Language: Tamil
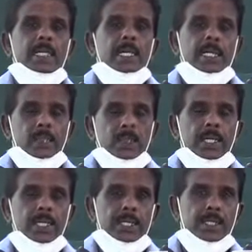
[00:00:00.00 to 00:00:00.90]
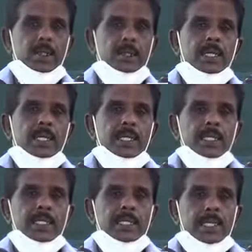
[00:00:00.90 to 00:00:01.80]
நாங்கள் துவங்கி இருக்கிறோம்
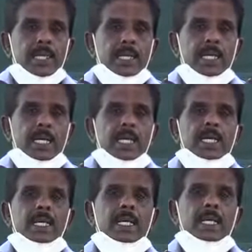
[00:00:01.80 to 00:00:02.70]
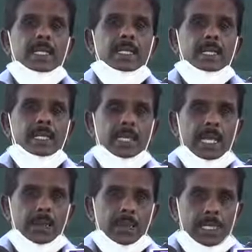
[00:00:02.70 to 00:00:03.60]
இதுகளுக்காக எங்களுக்கு
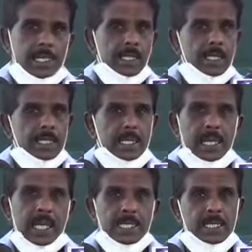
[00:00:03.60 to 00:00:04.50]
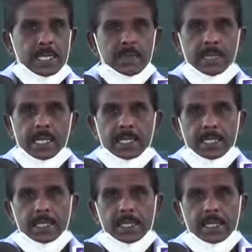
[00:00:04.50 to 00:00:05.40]
நியாயமான காசு தேவையாக
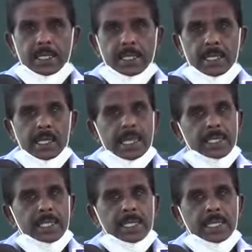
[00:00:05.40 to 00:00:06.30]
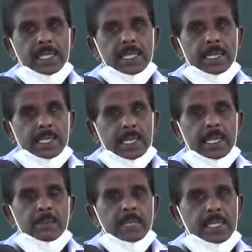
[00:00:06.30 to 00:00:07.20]
இருக்குது அதுகள் எங்களுக்கு
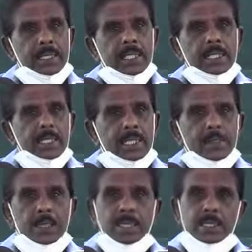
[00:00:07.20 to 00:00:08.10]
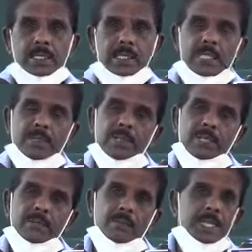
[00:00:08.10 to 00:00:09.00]
கிடைக்குமே இருந்தால் எங்களுடைய
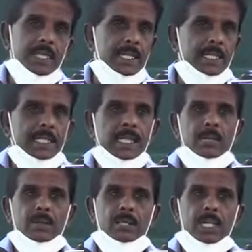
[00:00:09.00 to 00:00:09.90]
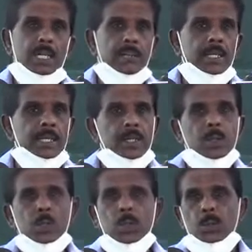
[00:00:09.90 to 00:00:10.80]
சேவை வேலை கெதியாகவும் நல்ல
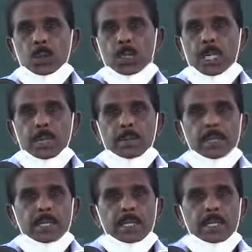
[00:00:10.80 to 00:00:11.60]
மாதிரியும் கொண்டு போகலாம்